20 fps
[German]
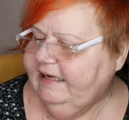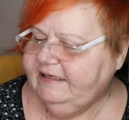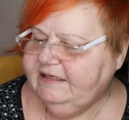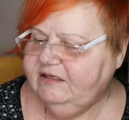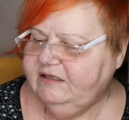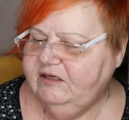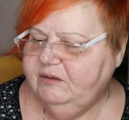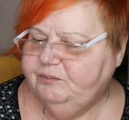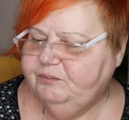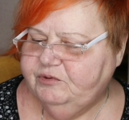
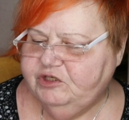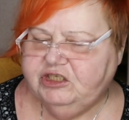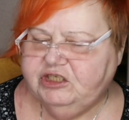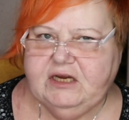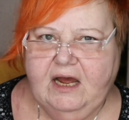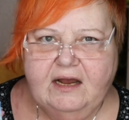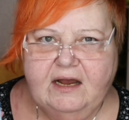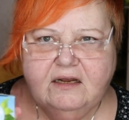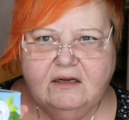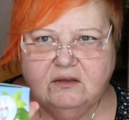Catnip
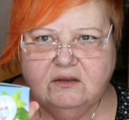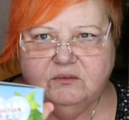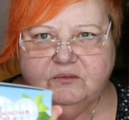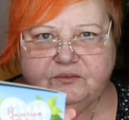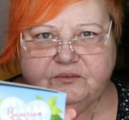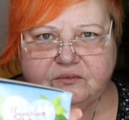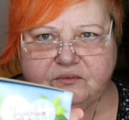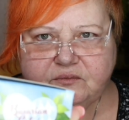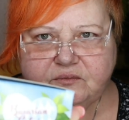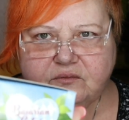Stangen
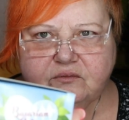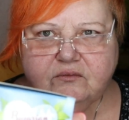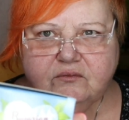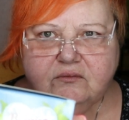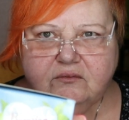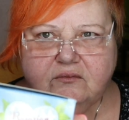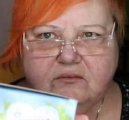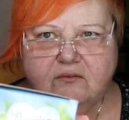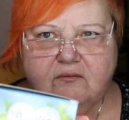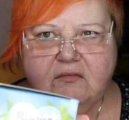
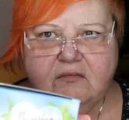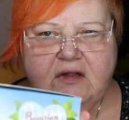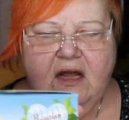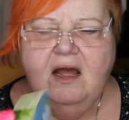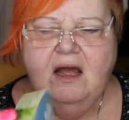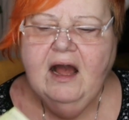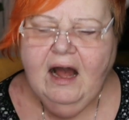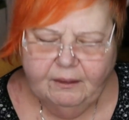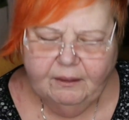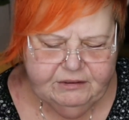
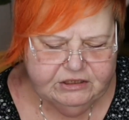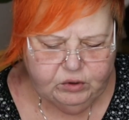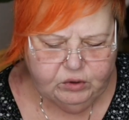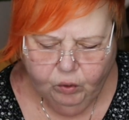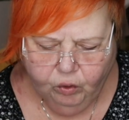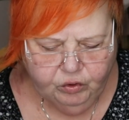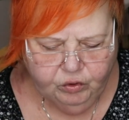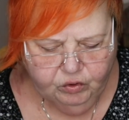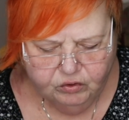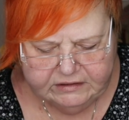habe
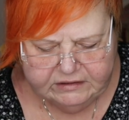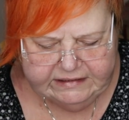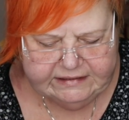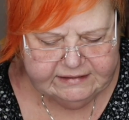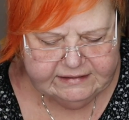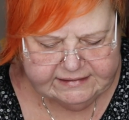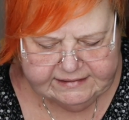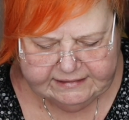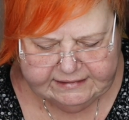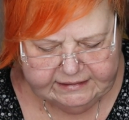ich auch noch
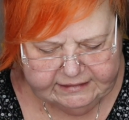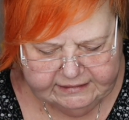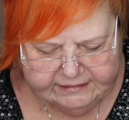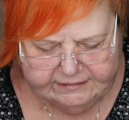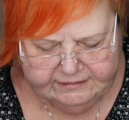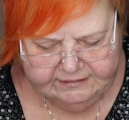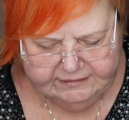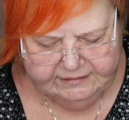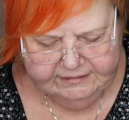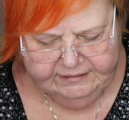nie
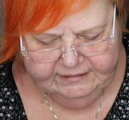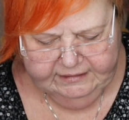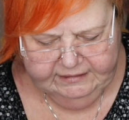gesehen.